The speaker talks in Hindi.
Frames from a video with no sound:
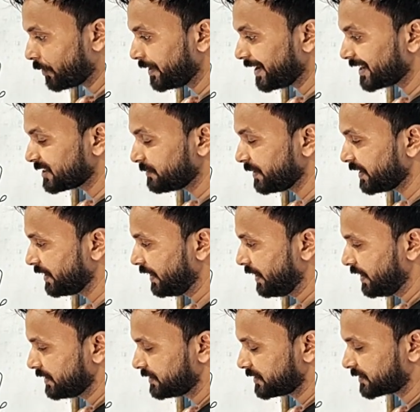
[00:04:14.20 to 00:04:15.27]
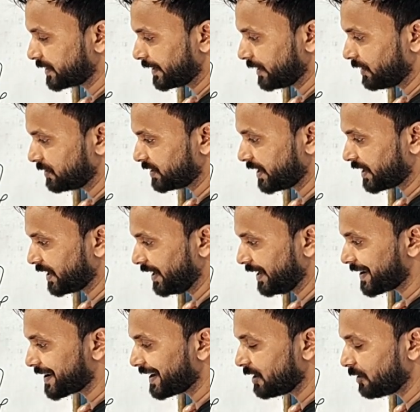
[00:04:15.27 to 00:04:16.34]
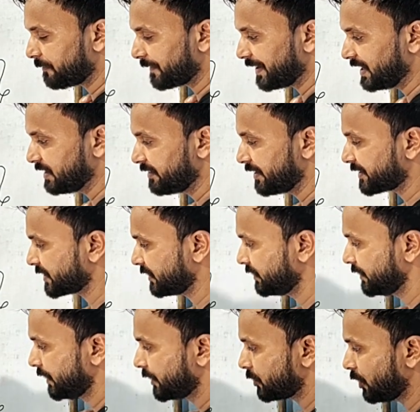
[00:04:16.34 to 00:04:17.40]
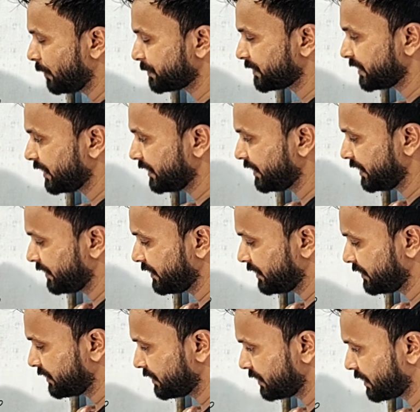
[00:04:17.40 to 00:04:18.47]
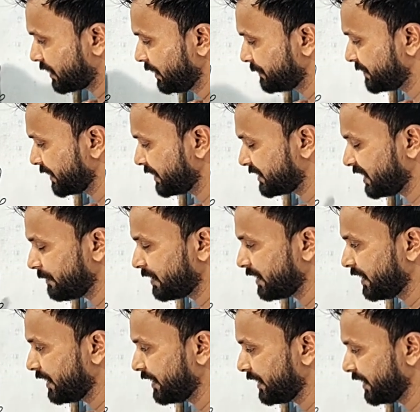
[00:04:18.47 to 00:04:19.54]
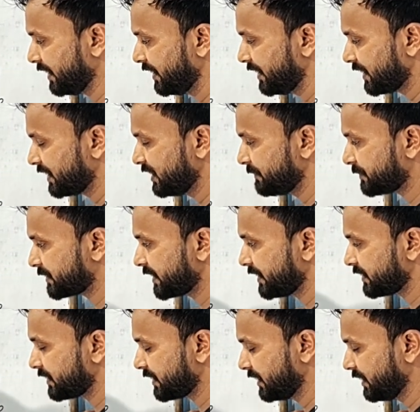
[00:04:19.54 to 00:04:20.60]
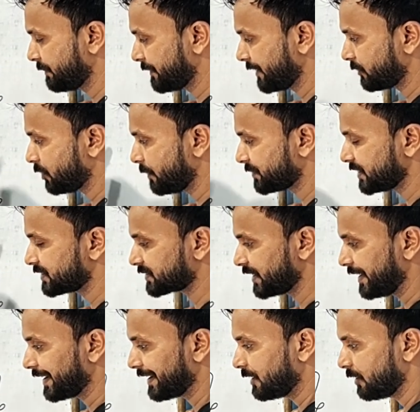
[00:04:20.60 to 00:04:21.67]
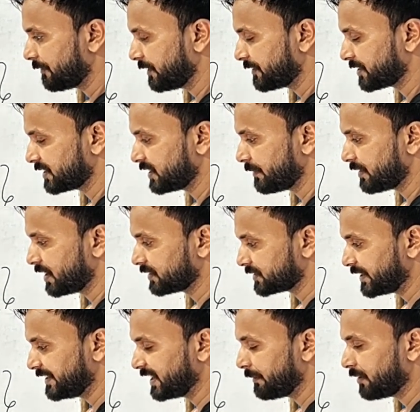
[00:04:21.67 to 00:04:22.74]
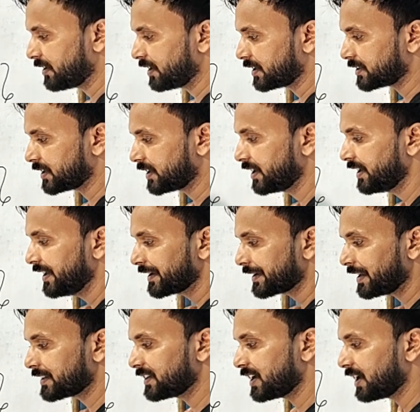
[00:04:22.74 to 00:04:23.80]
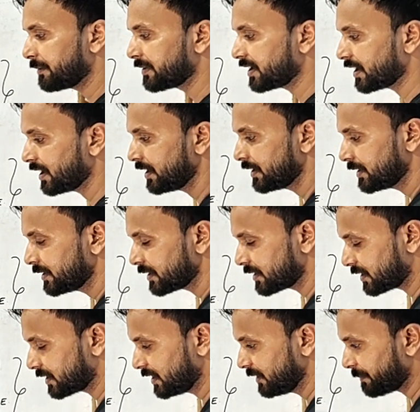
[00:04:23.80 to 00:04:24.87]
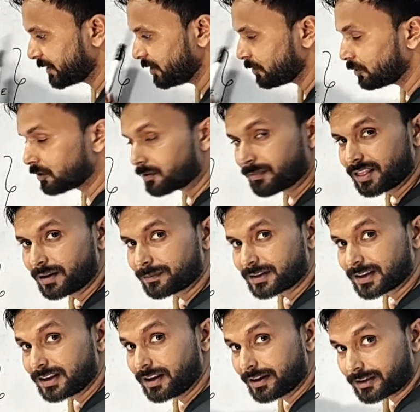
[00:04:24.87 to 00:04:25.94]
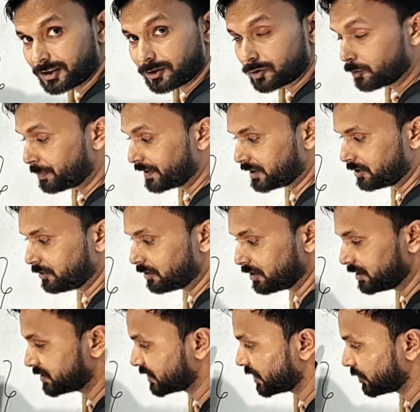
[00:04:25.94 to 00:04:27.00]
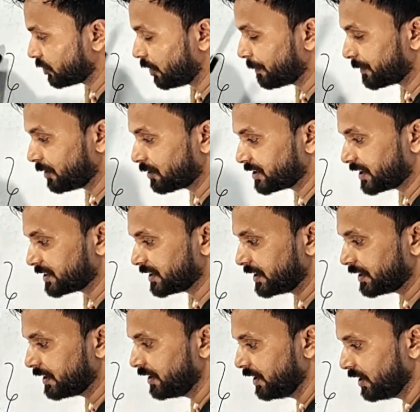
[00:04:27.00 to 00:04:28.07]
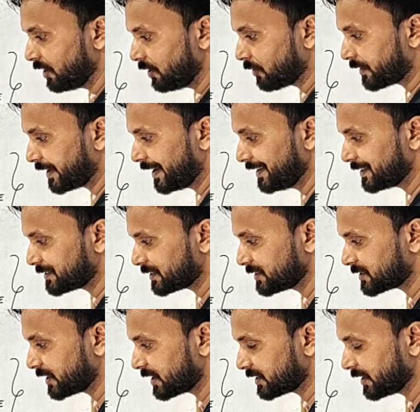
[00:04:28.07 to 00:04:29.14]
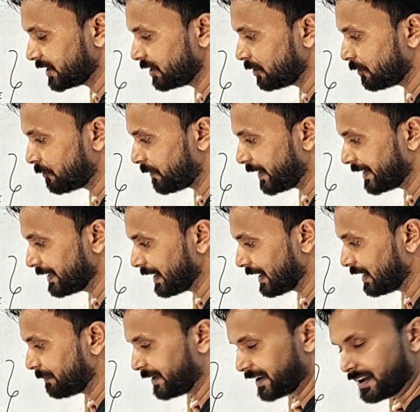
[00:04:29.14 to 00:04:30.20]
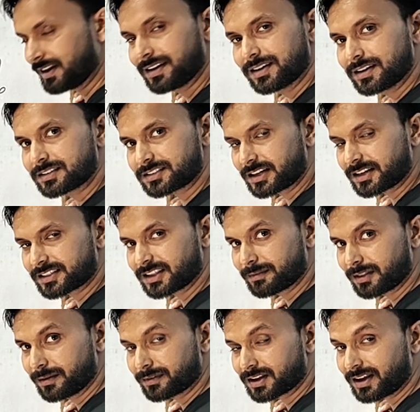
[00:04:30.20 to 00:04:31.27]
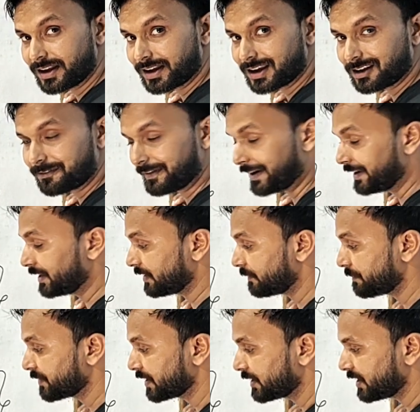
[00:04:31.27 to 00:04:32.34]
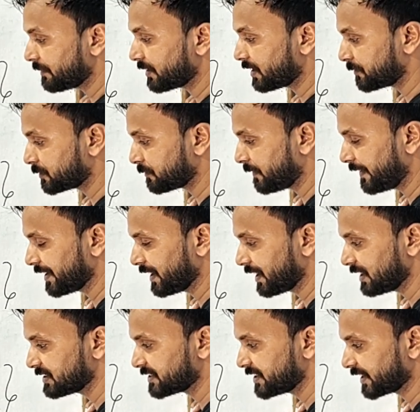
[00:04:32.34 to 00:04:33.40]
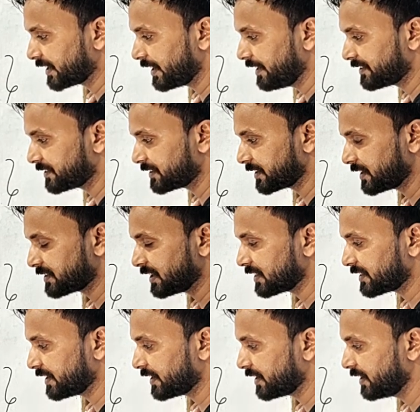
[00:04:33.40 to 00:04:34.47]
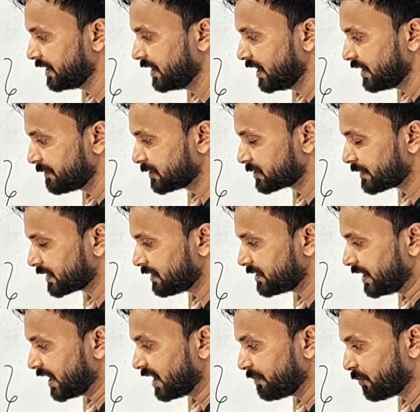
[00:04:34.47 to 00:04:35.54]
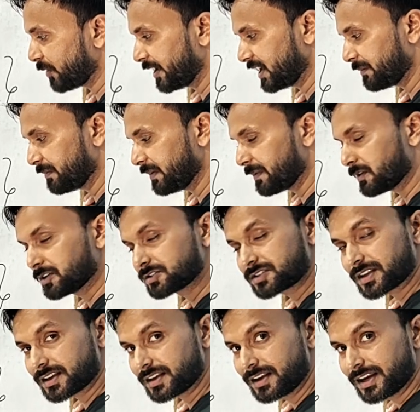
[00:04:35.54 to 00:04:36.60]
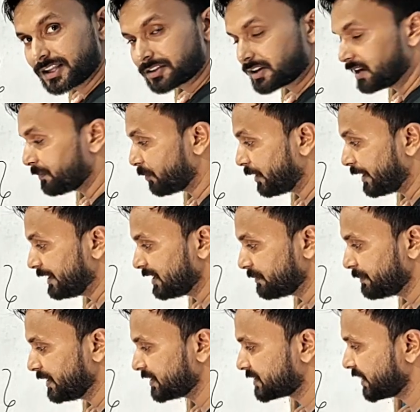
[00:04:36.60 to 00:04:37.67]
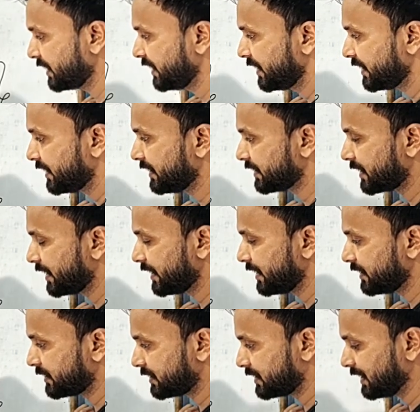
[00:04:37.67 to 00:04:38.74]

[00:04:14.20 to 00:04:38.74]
कोई आदमी है जिसका क्या हो जाएगा एंगल ऑफ एलिवेशन टॉप यह ये क्लिप से कितना बन रहा है क्लिप के क्लिप के टॉप से इसका एंगल ऑफ एलिवेशन कितना बन रहा थीटा बन रहा था कह रहे थे अब ये क्लिप की ओर मतलब टीले की ओर ऊपर की ओर इसके टॉप की ओर चढ़ते हैं और के डिस्टेंस चढ़ते हैं और फाइव एंगल पर ये चढ़ते हैं मतलब इनका एंगल फाइव है ठीक बेटा फाइव एंगल से के डिस्टेंस तक ये चलते हैं फिर उसके बाद क्या हो जाएगा पॉइंट बी पर पहुंचते तो हैं पॉइंट बी से इनके